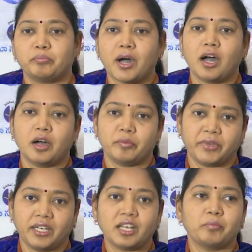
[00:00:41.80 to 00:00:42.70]
మా
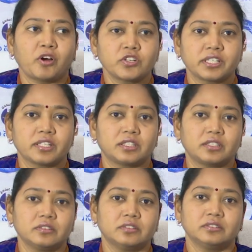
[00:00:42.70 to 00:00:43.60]
పిల్లల
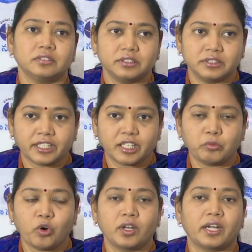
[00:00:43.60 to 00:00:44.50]
భవిష్యత్తు
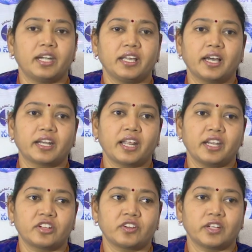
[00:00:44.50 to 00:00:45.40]
జగన్మోహన్ రెడ్డి గారి
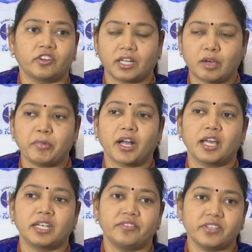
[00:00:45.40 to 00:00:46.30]
అనేటువంటి ఒక
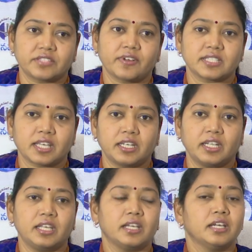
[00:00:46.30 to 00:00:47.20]
నమ్మకాన్ని
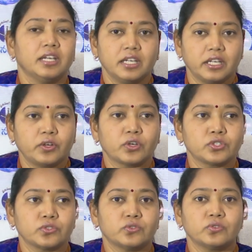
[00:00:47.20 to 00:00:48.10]
విశ్వాసాన్ని
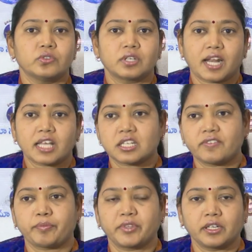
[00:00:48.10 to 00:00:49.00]
ఈరోజు రాష్ట్ర
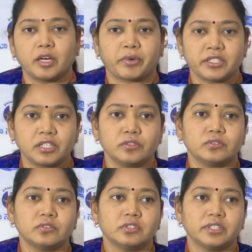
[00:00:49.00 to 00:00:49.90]
వ్యాప్తంగా ప్రజలు
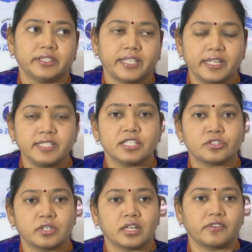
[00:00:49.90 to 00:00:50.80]

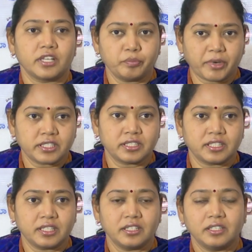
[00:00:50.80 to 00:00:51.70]
తెలియజేస్తున్నటువంటి
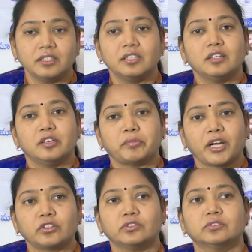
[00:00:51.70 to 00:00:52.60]
పరిస్థితి
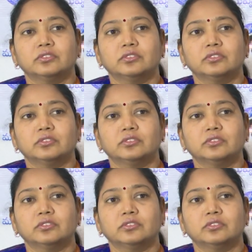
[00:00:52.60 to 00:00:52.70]
మనకు